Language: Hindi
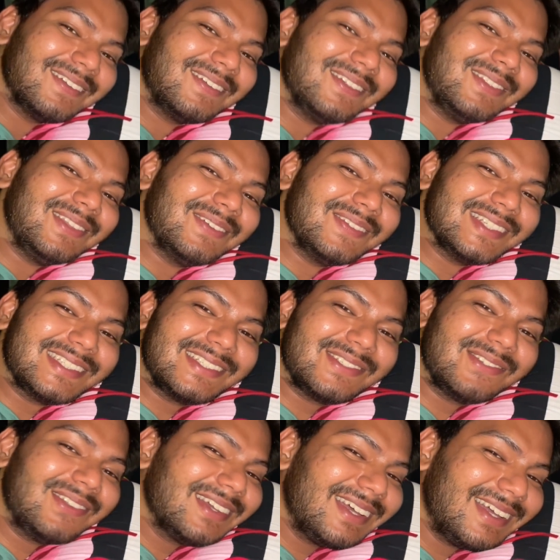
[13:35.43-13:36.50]
खुद तो मजे से
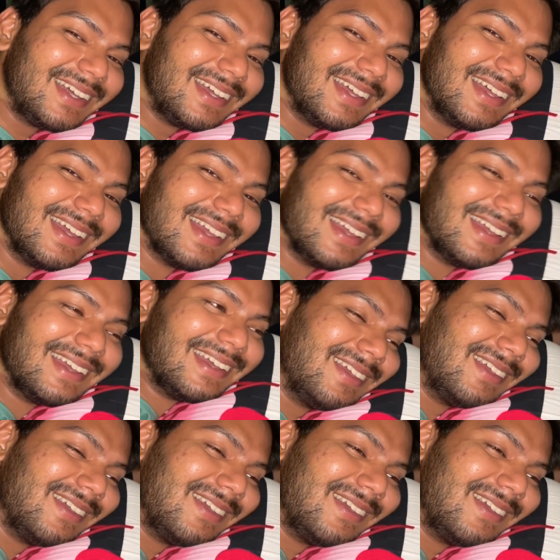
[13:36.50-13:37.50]
सो रखा